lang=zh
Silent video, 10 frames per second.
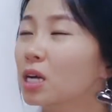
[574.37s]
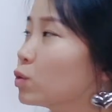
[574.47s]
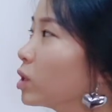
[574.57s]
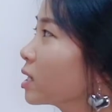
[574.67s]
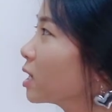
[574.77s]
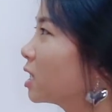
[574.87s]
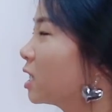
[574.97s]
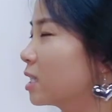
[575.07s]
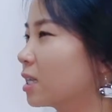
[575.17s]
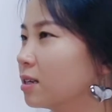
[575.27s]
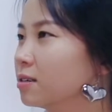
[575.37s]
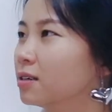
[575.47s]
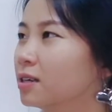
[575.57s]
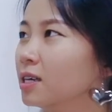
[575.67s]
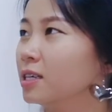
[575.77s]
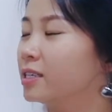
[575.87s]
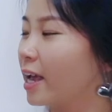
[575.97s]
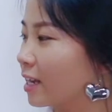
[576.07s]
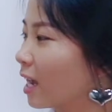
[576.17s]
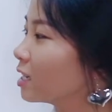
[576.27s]
所以这个棋呢，
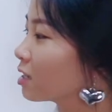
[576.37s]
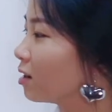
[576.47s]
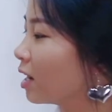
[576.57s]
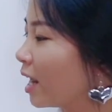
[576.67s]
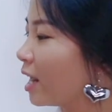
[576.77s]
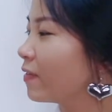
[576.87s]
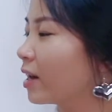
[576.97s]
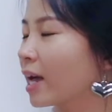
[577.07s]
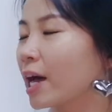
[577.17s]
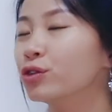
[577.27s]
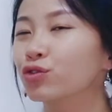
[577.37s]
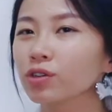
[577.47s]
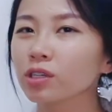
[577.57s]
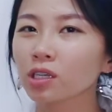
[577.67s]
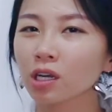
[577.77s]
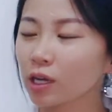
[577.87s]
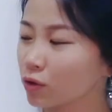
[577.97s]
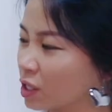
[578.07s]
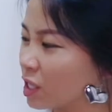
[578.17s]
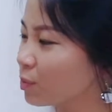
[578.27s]
眼看着黑方开局可以
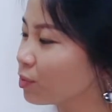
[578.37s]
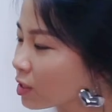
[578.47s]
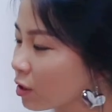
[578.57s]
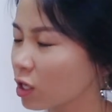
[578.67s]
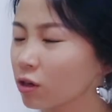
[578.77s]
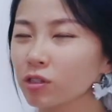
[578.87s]
是一步叫叫，